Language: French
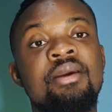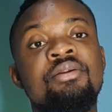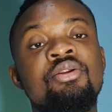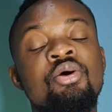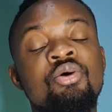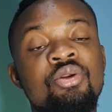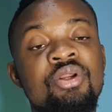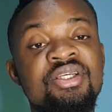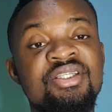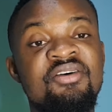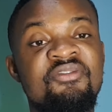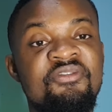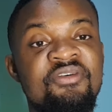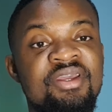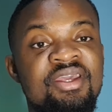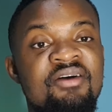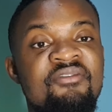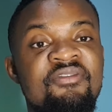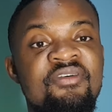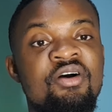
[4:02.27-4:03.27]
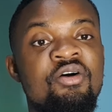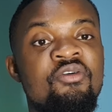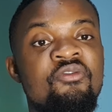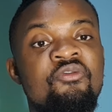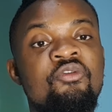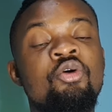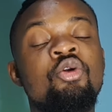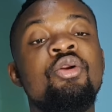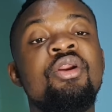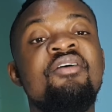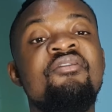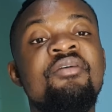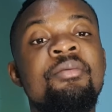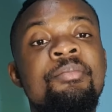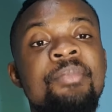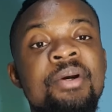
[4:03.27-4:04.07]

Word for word: donc les Africains francophones, on avait